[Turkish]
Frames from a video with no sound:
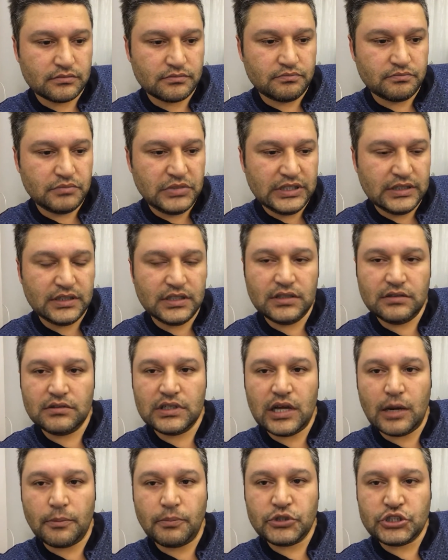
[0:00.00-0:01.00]
bildiğin
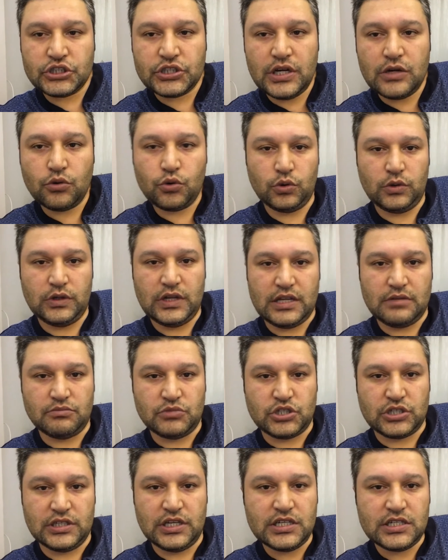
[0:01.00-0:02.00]
yapışkan
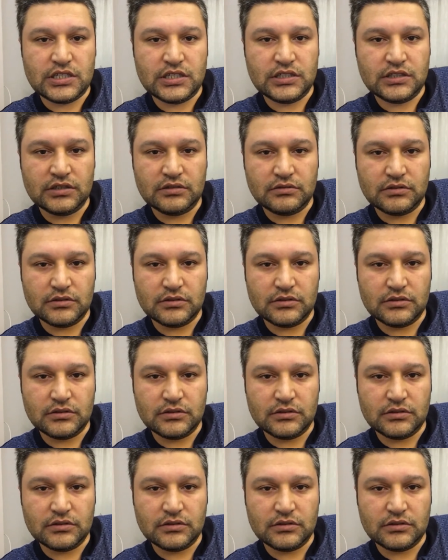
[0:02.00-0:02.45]
kullanmışlar.